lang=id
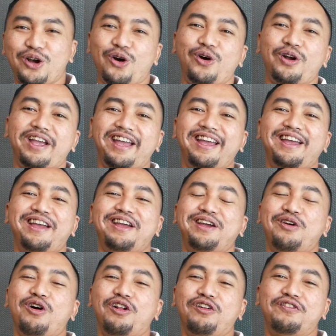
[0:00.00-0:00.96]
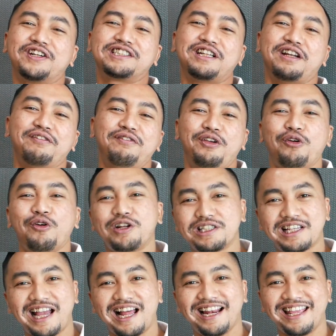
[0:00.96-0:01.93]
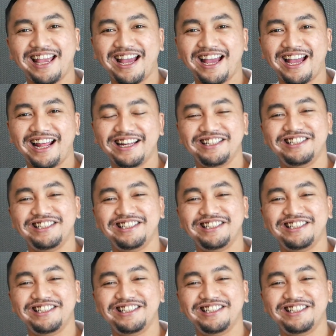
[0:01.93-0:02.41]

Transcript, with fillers: Oke, okay, golfers and viewers sekalian,